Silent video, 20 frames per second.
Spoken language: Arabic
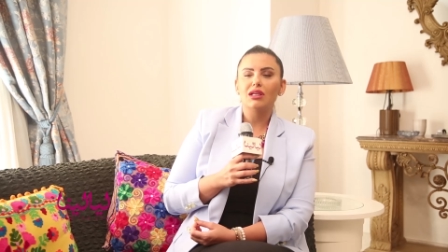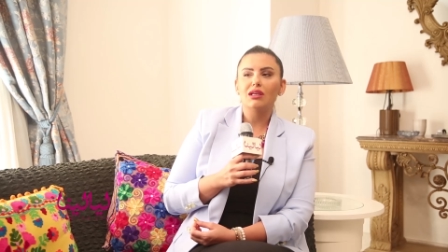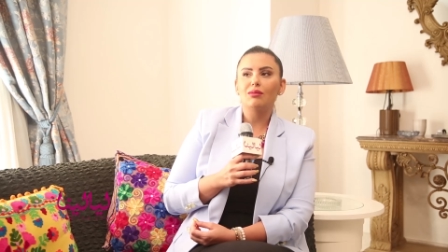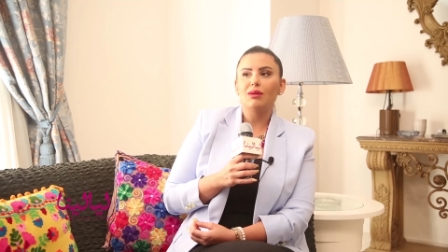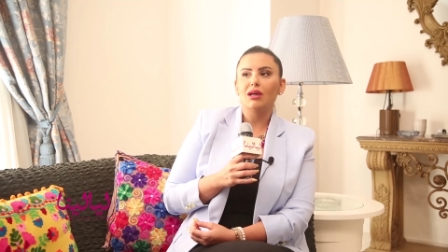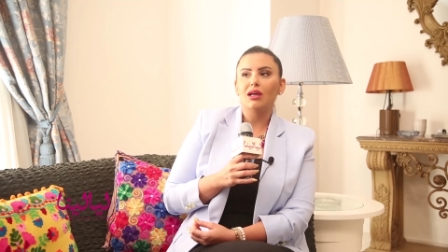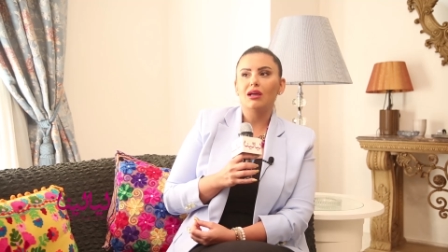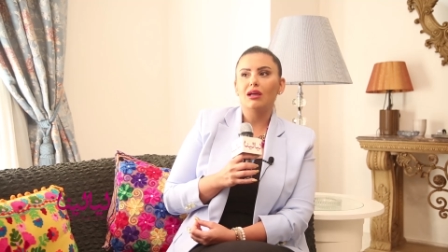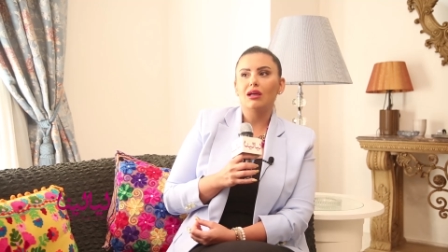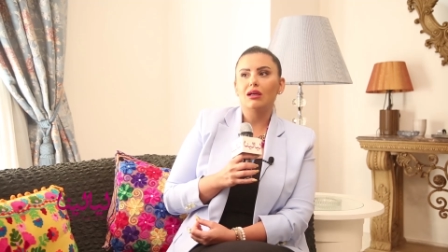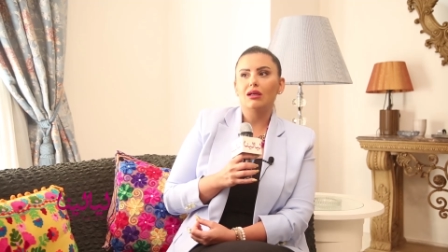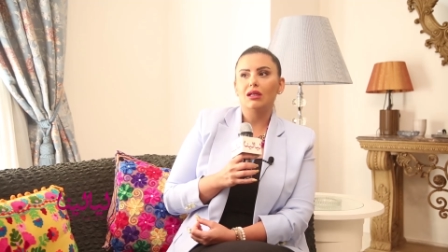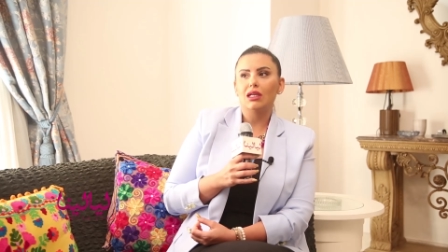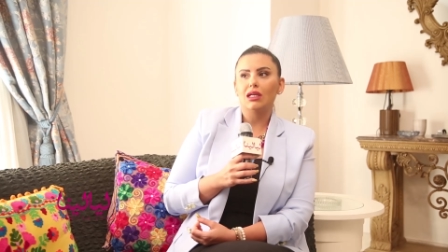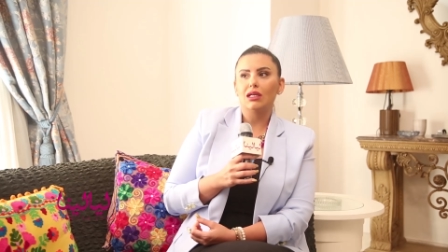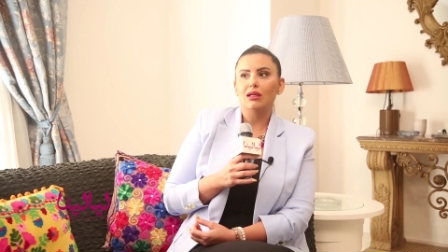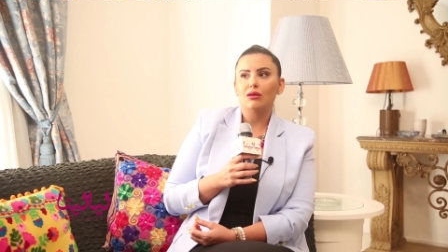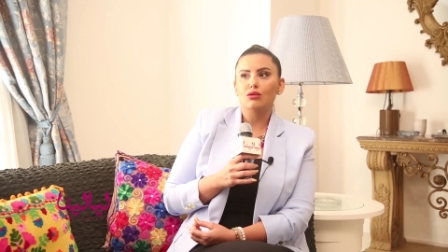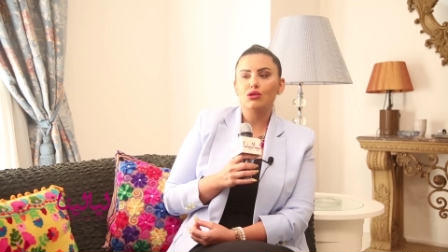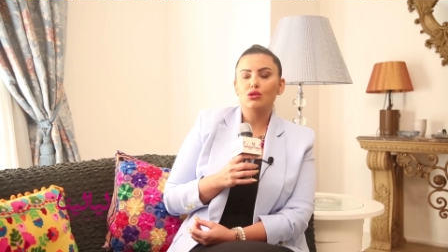يبقى
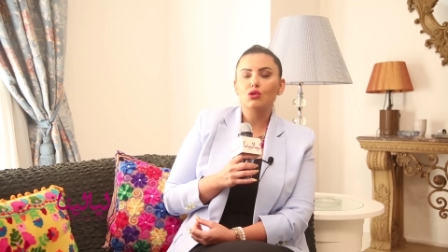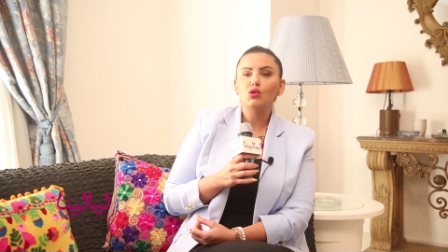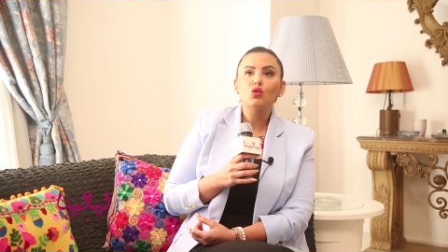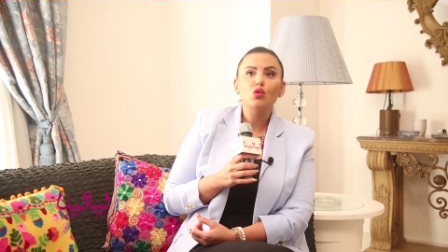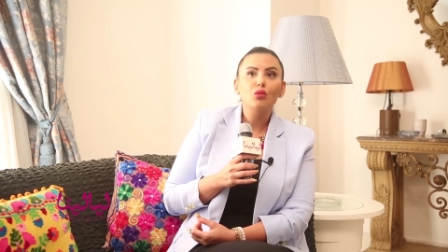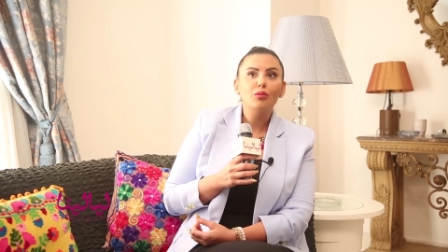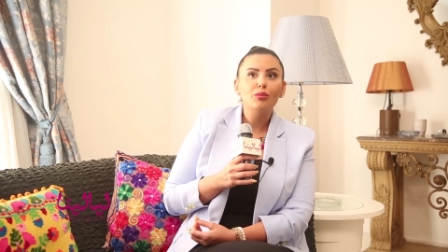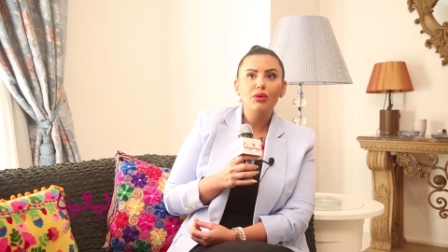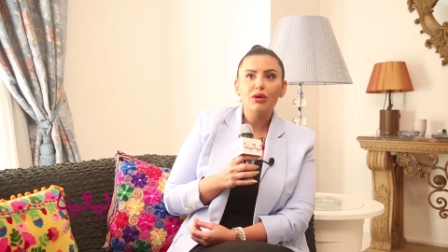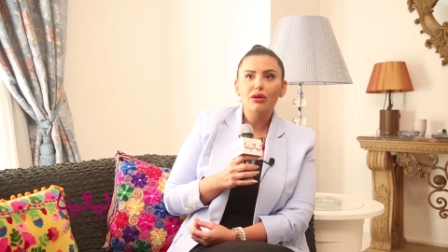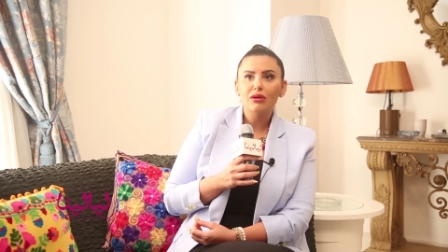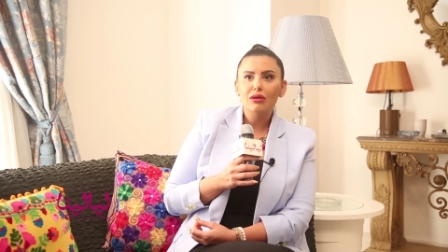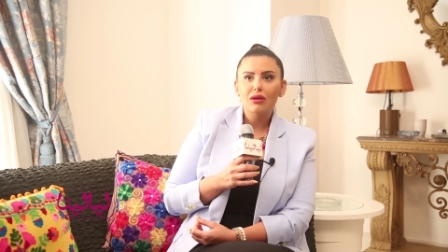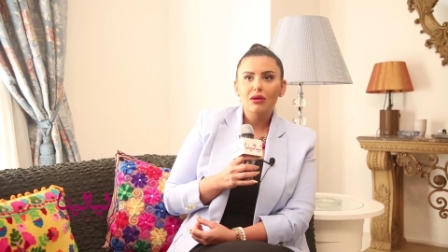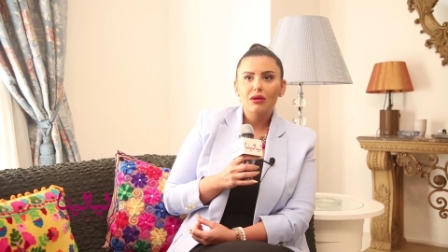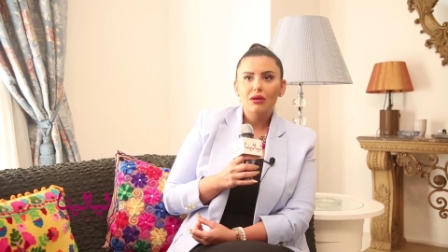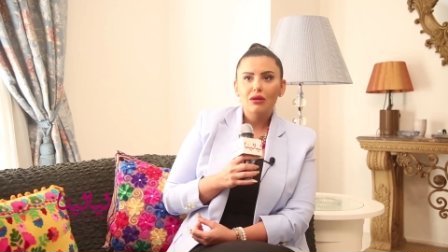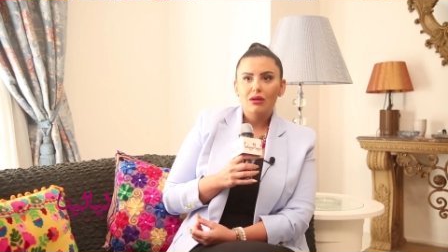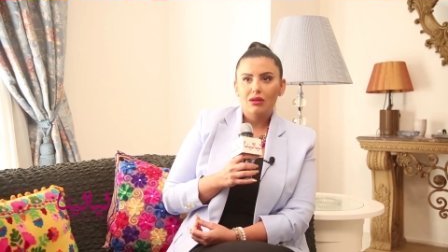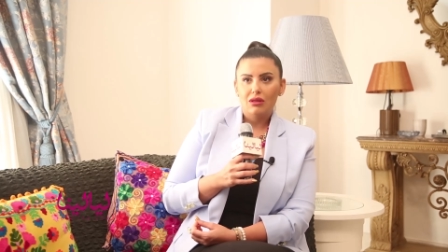آه، اسلوب
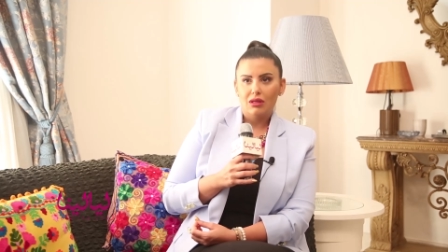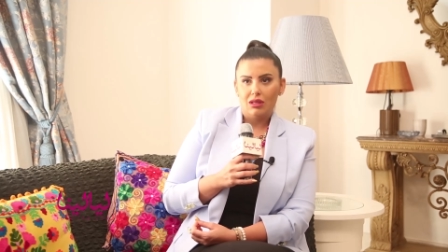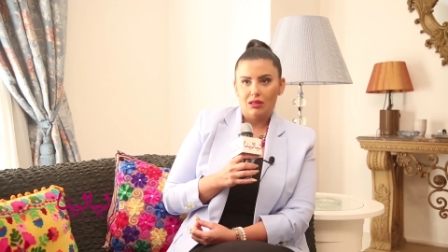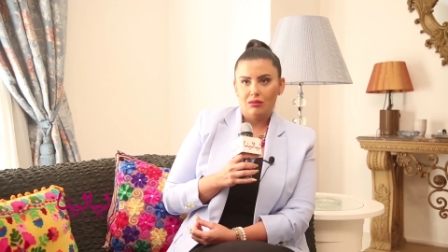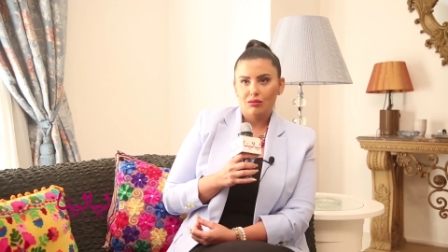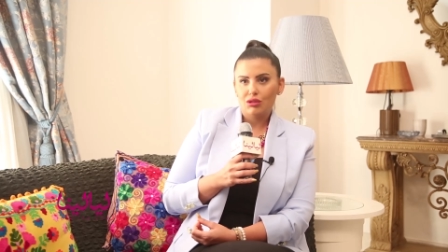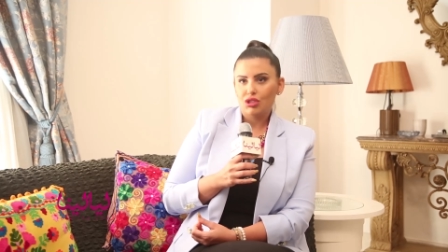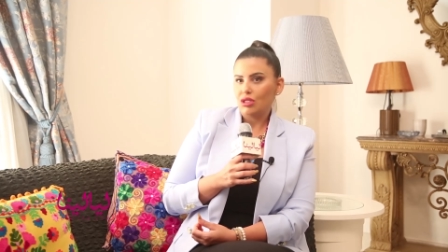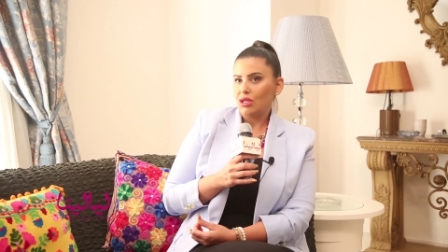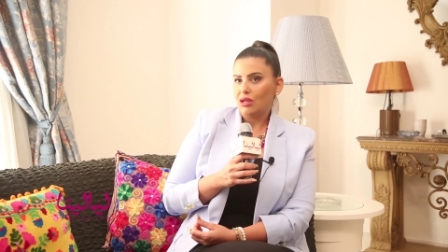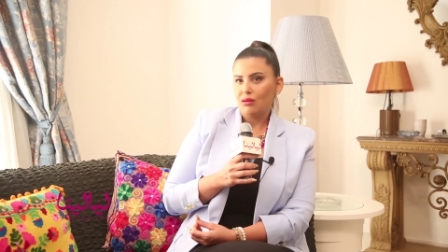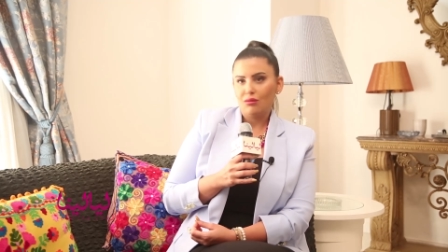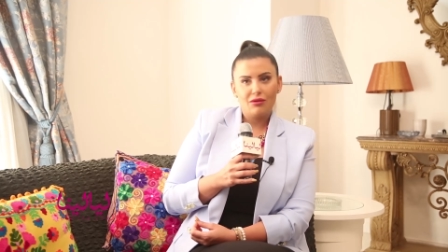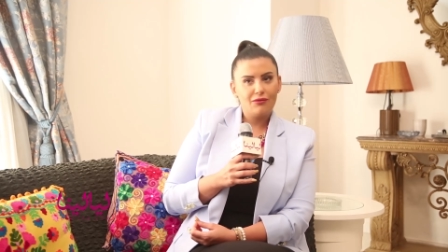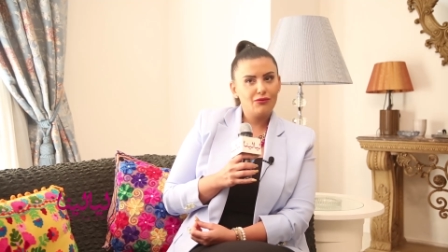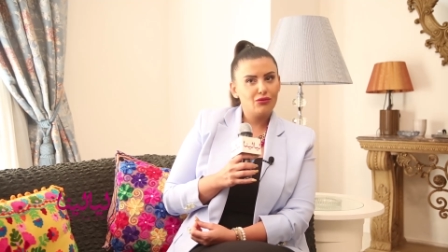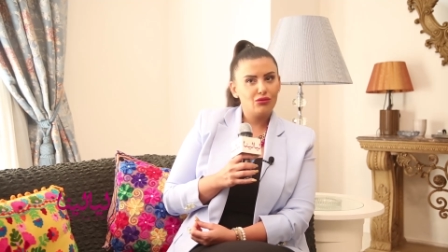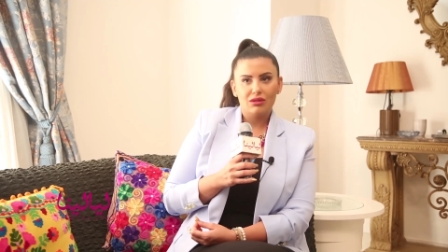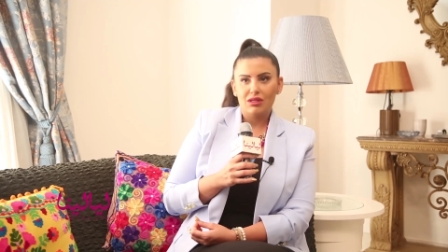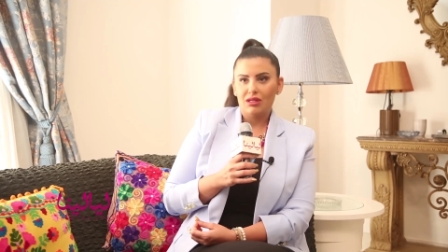يعني مش ده
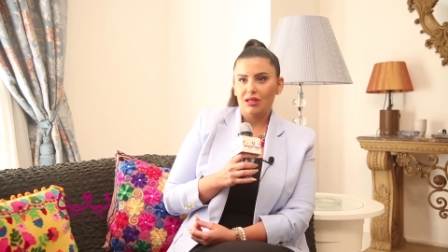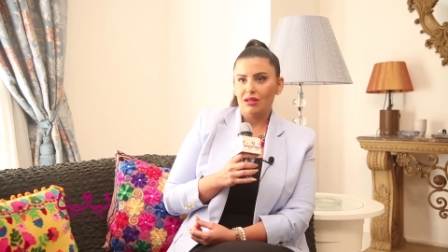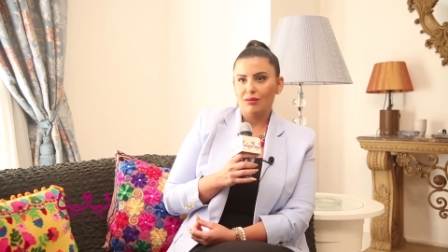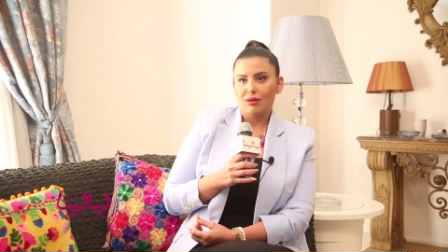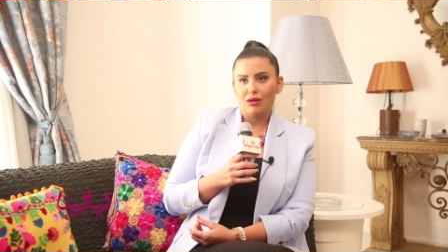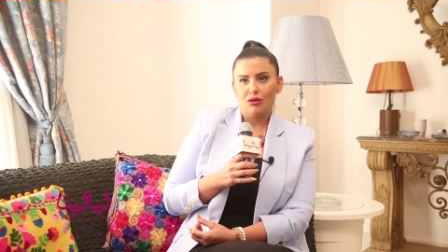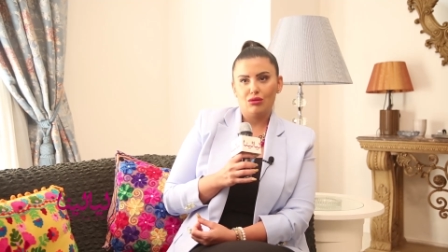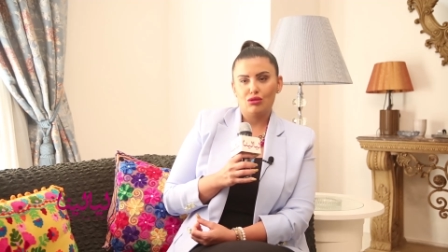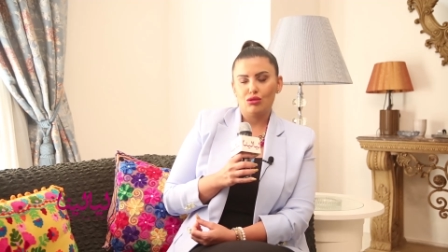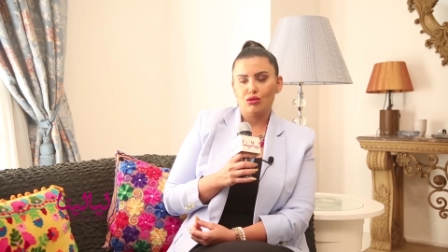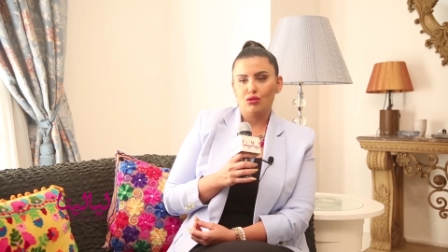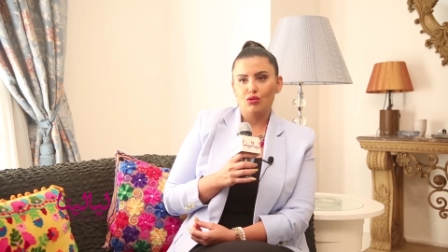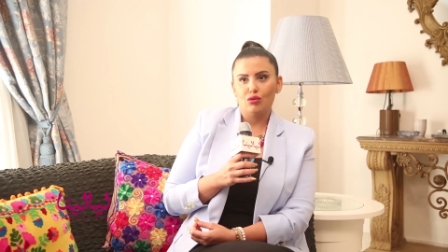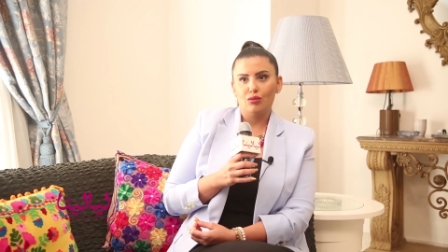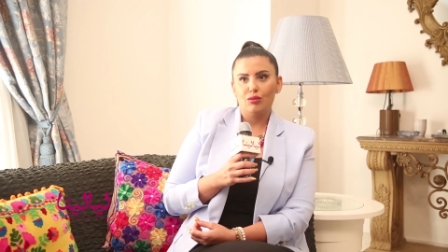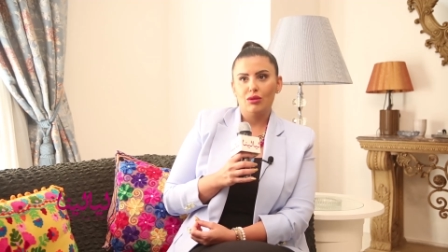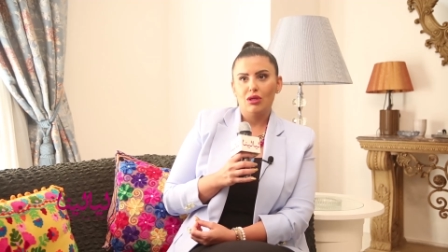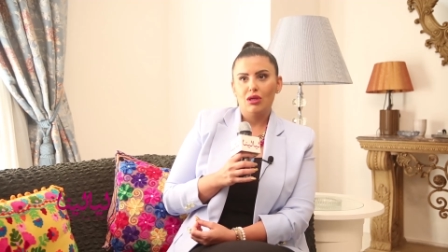المفروض اللي يبقى اسلوب